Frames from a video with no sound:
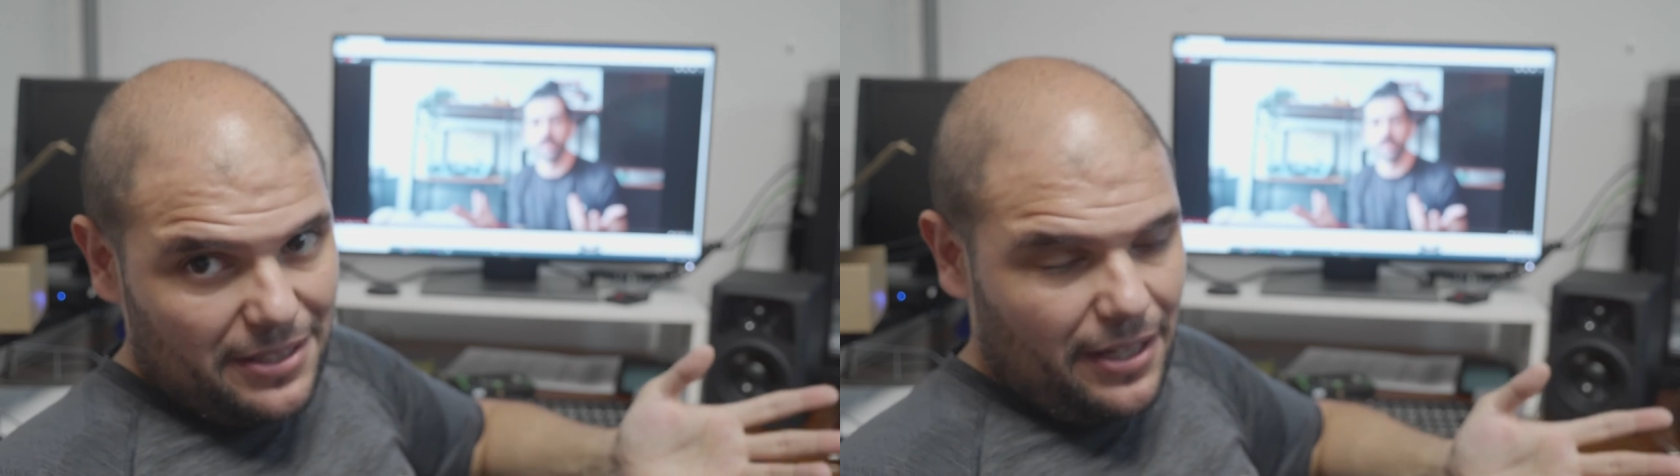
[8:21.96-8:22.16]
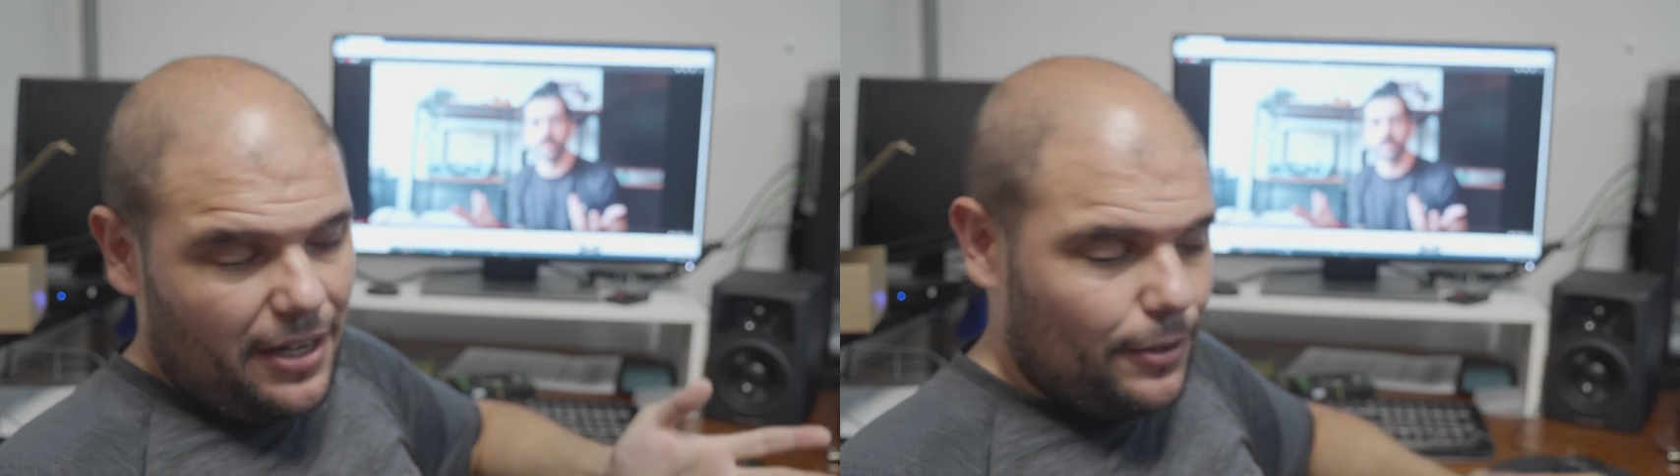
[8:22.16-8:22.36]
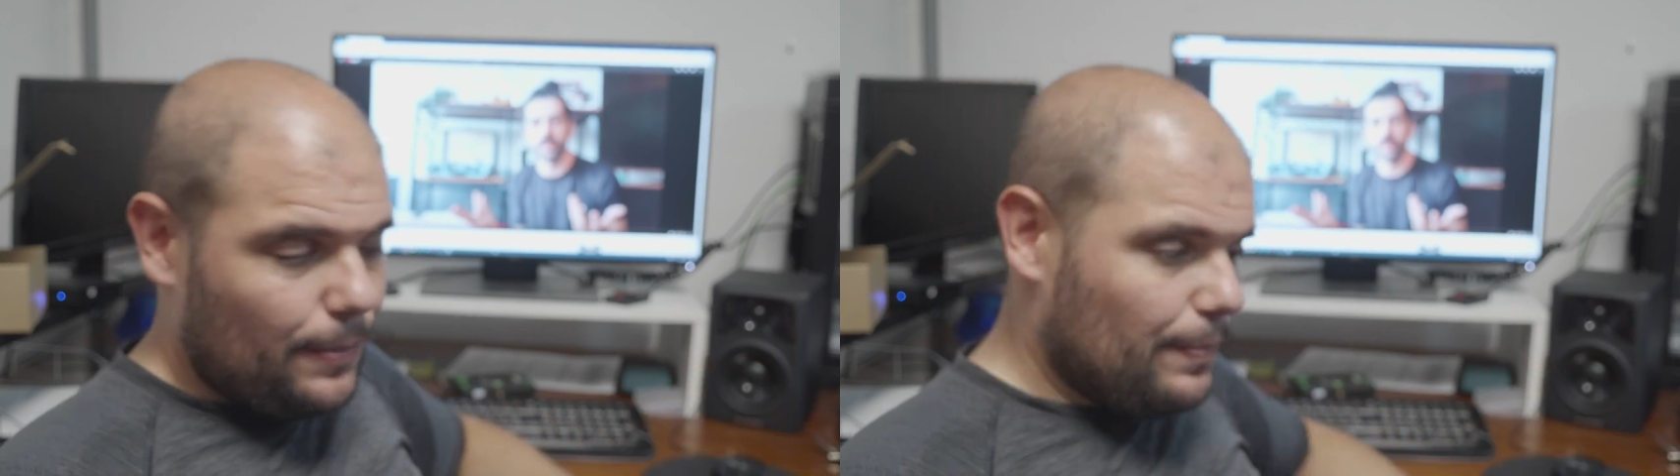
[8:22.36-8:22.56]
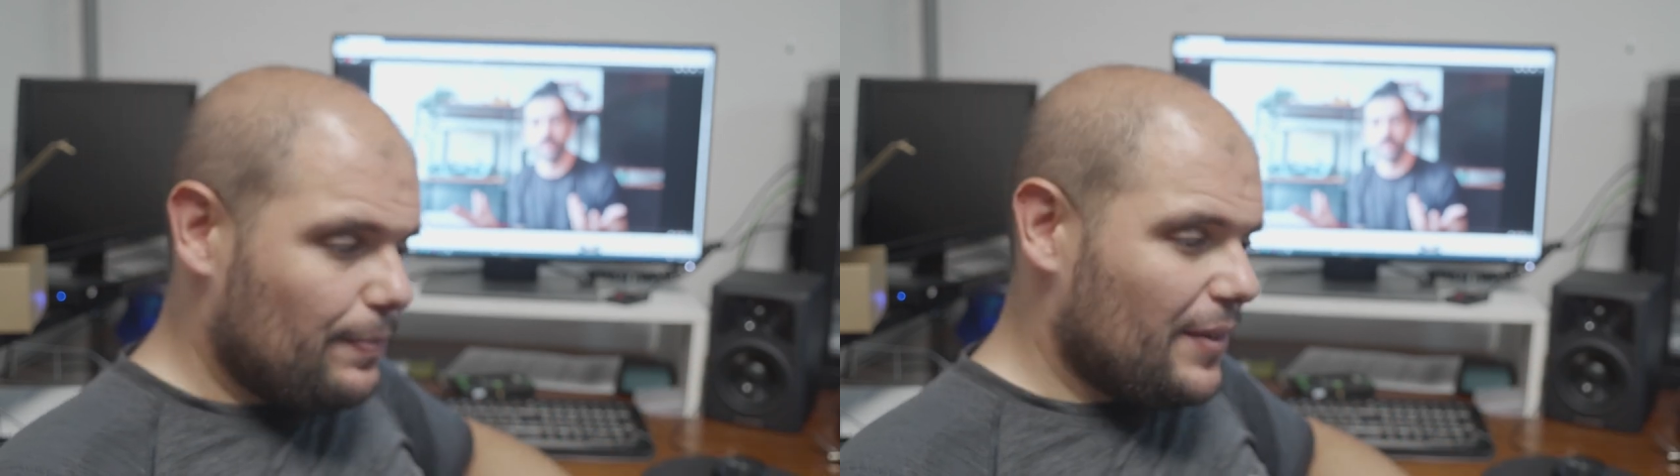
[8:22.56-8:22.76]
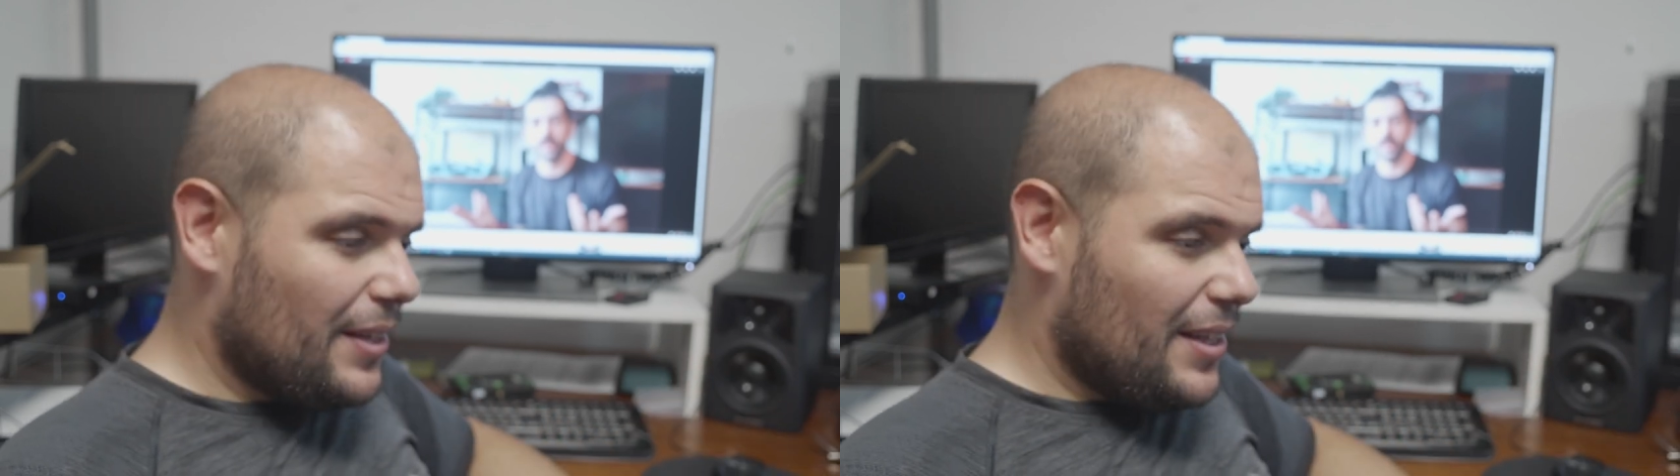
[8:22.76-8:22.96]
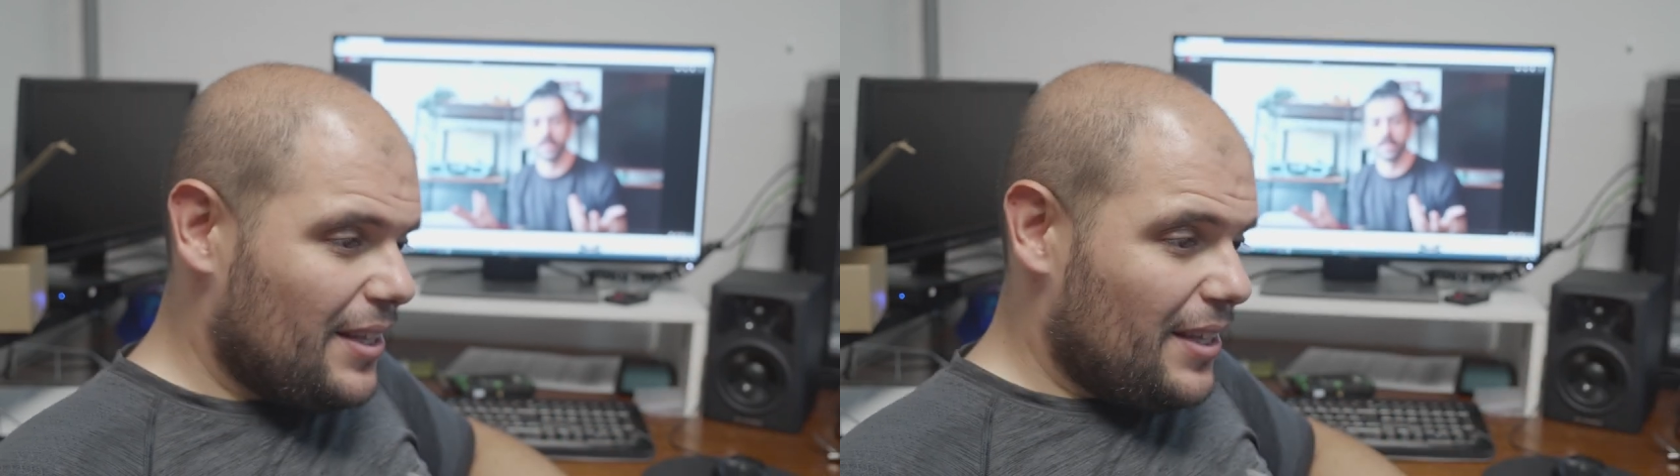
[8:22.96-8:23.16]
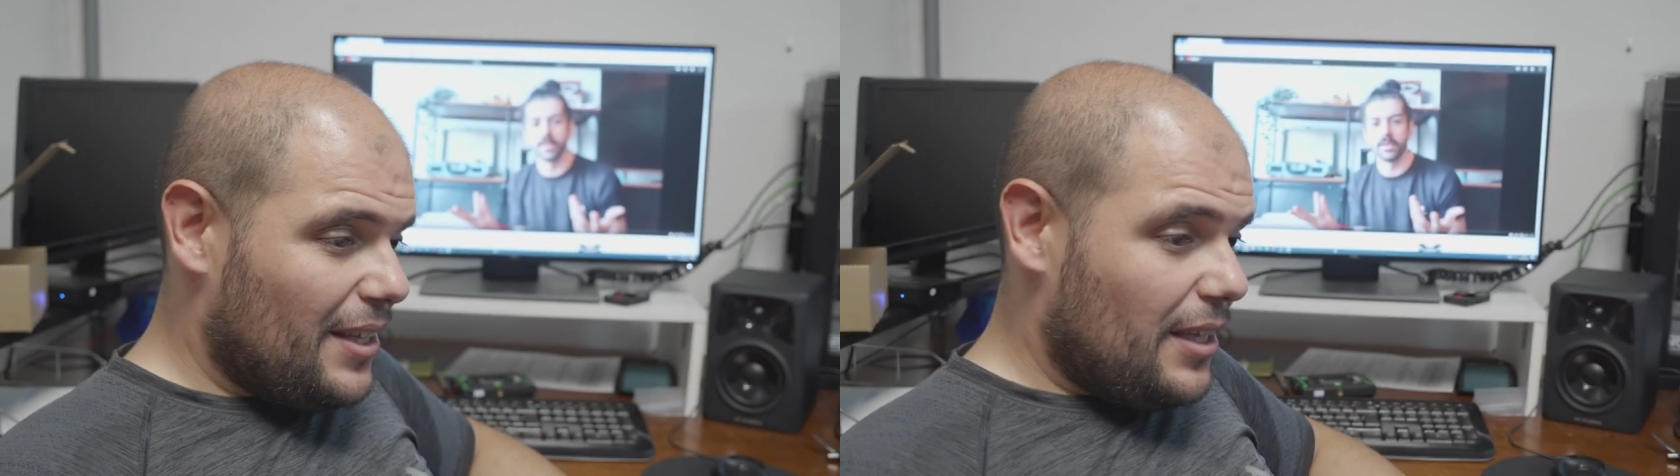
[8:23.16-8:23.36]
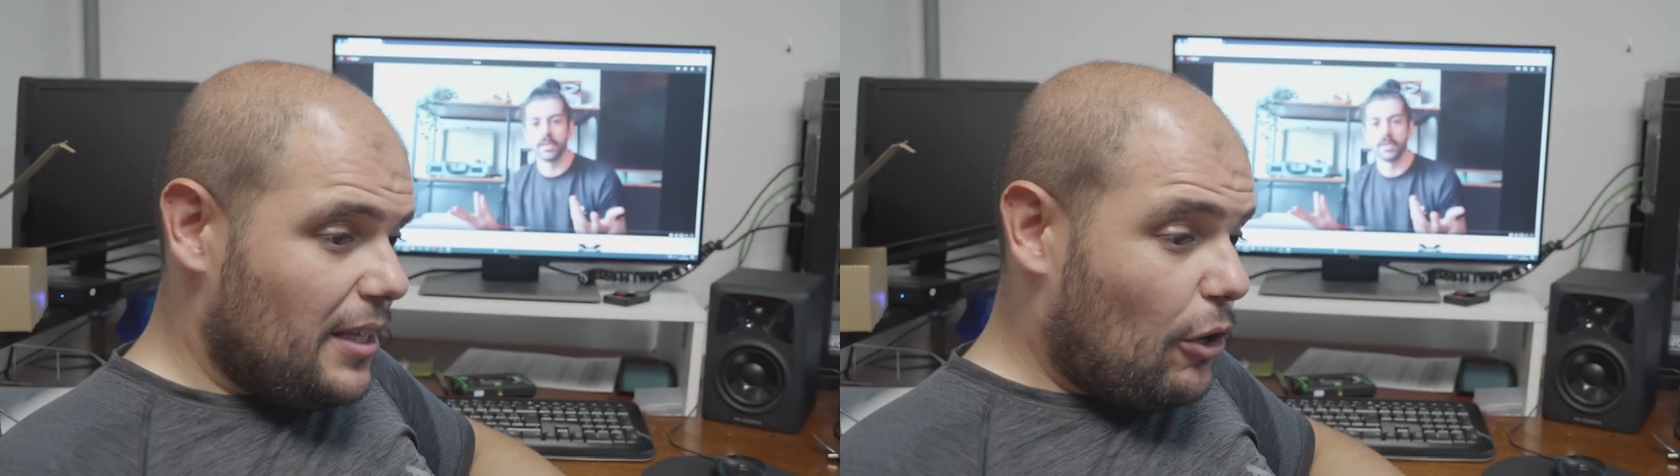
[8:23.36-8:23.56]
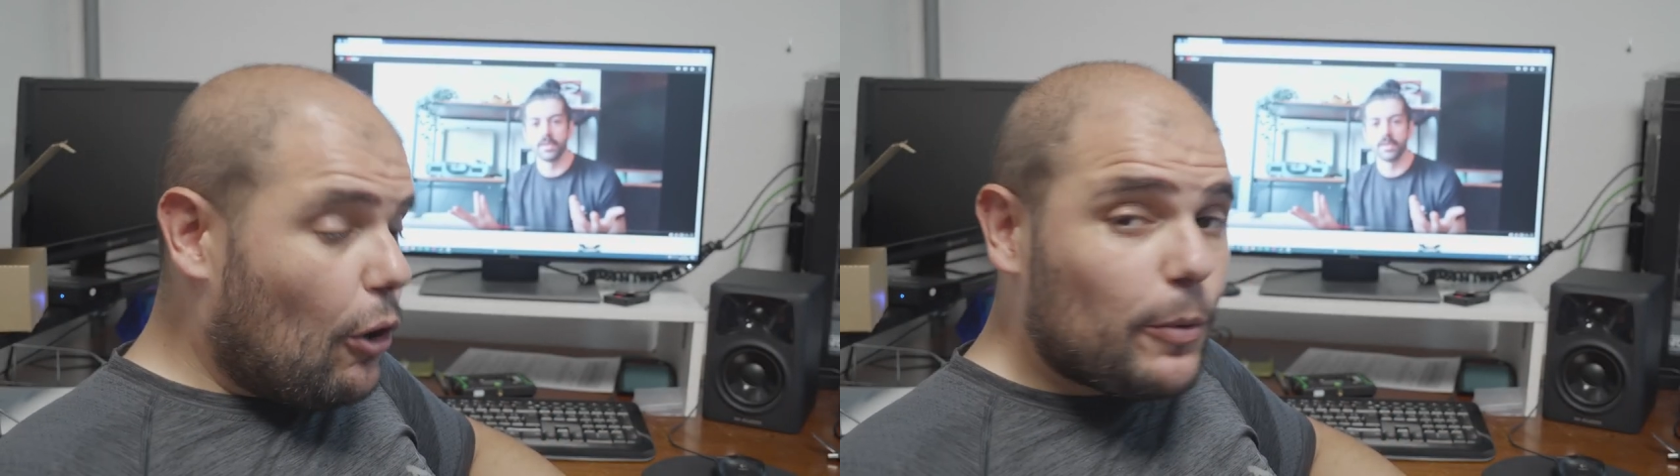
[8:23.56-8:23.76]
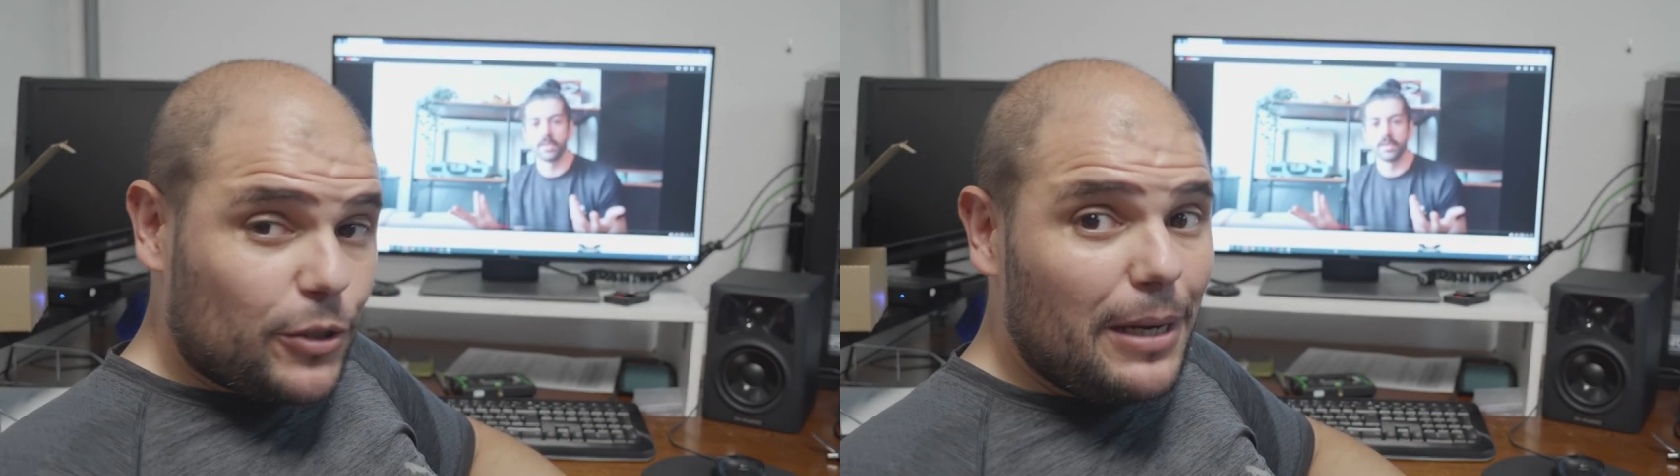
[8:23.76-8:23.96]
dinero.
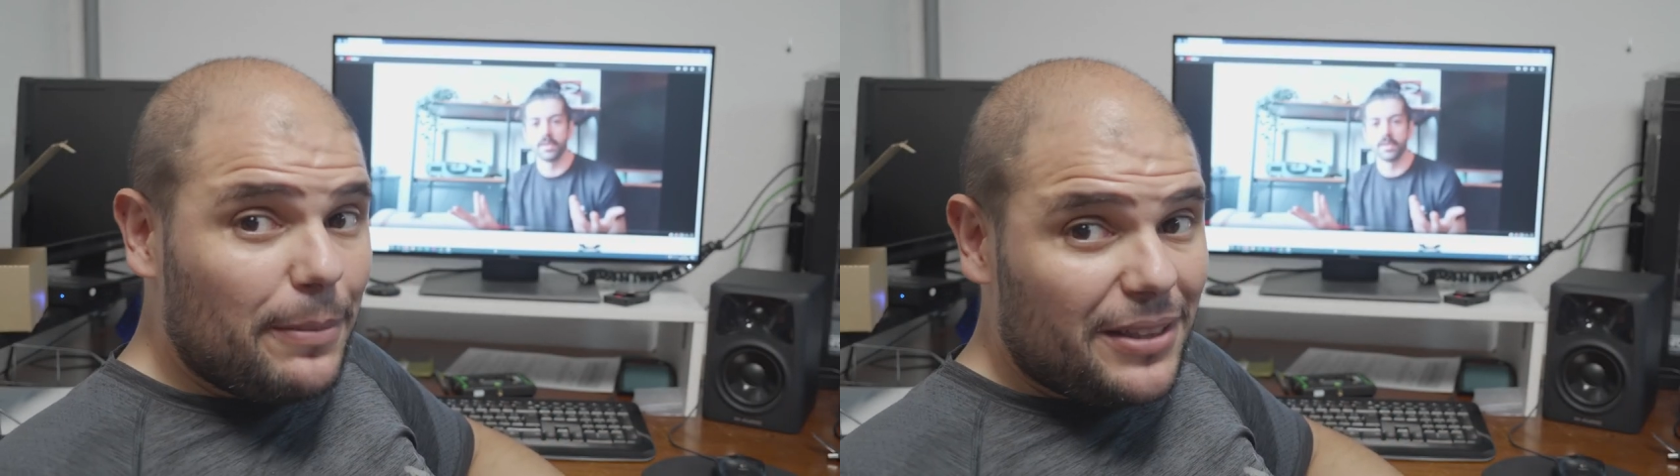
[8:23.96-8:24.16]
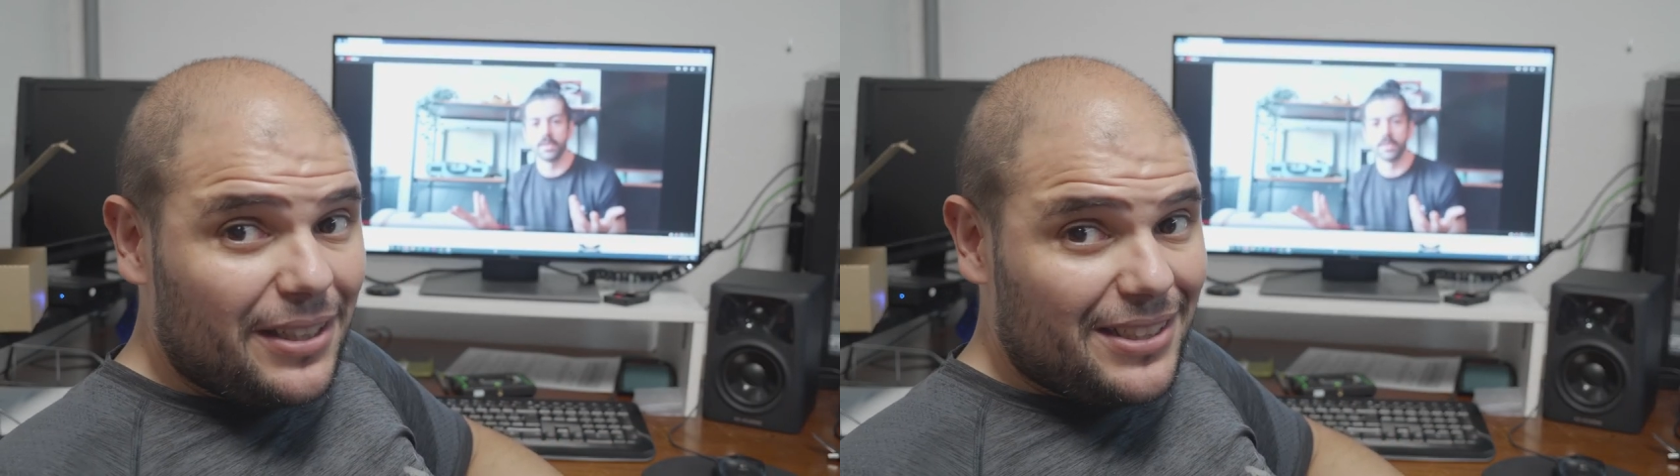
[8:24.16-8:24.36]
O posiblemente